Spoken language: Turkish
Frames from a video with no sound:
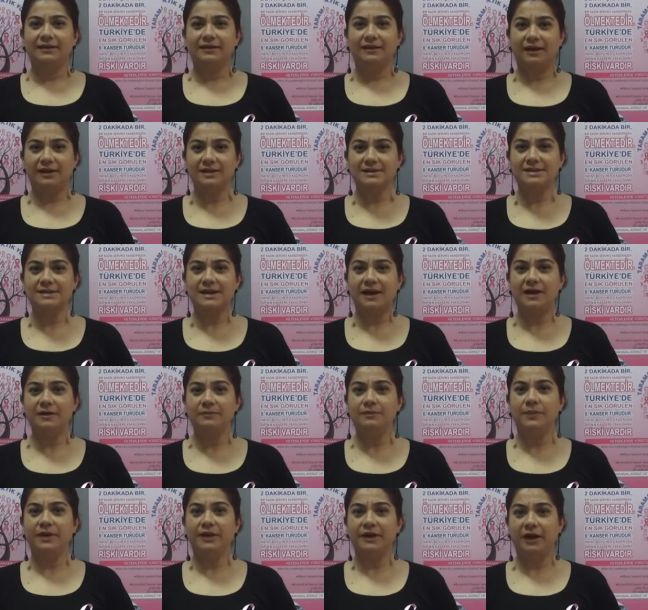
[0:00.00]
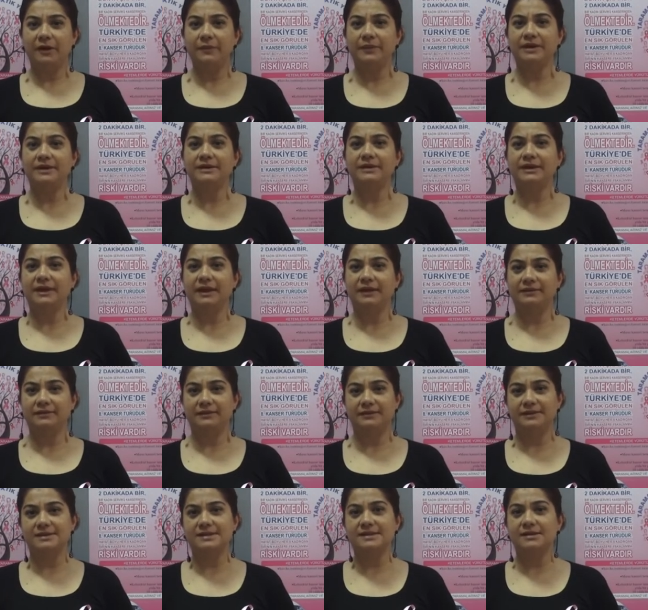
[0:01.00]
Kanser beraberinde
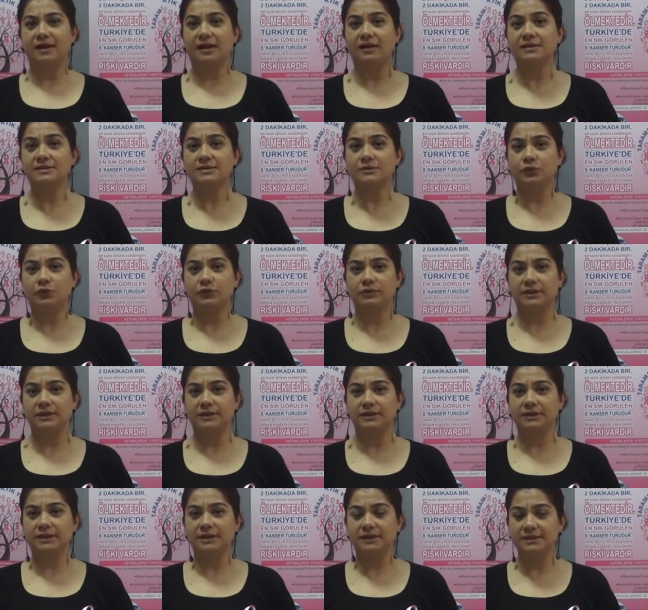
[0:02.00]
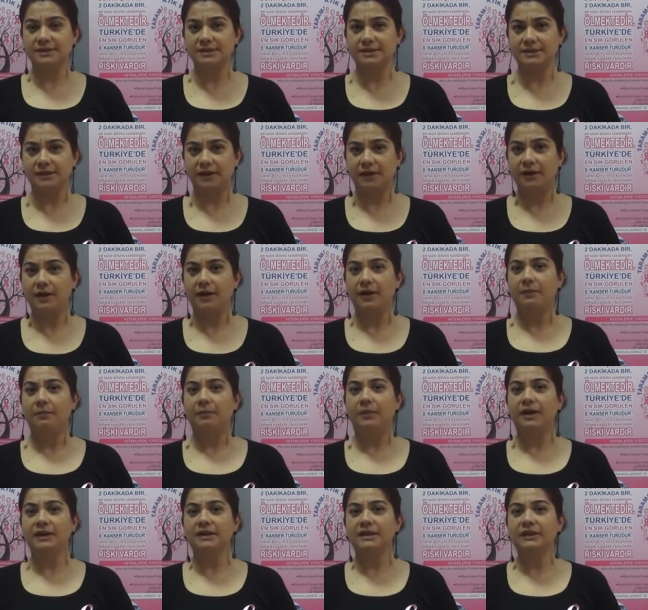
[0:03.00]
getirdiği sağlık sorunlarının yanı sıra
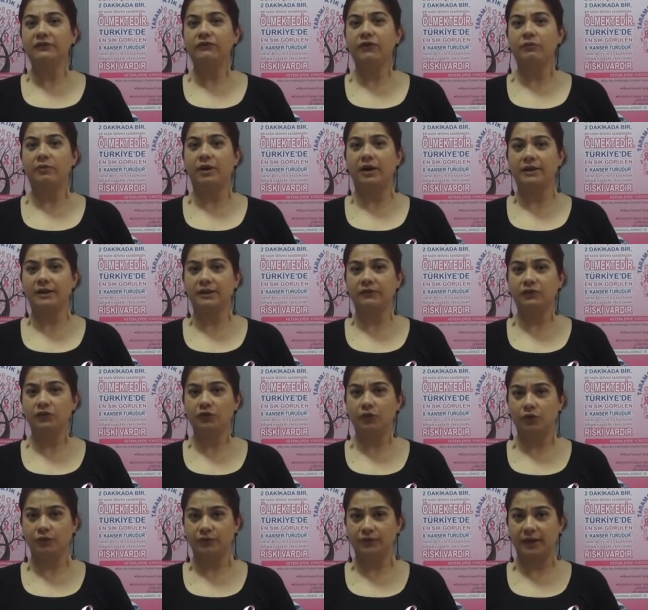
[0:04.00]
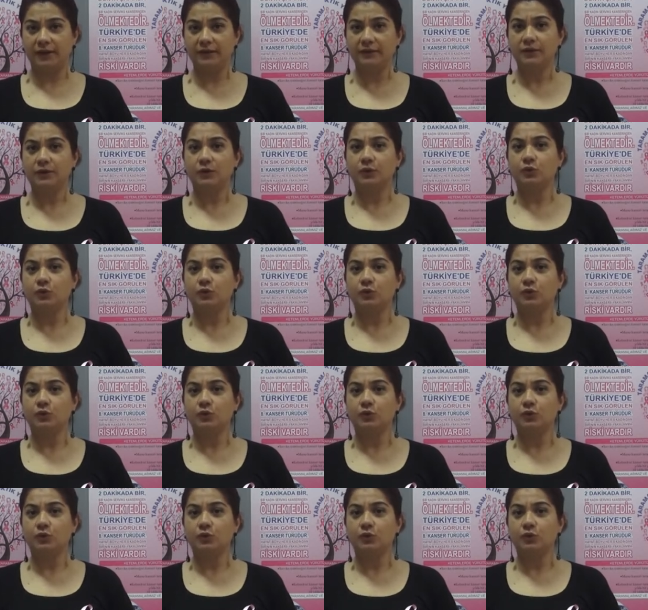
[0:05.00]
maddi ve manevi yönden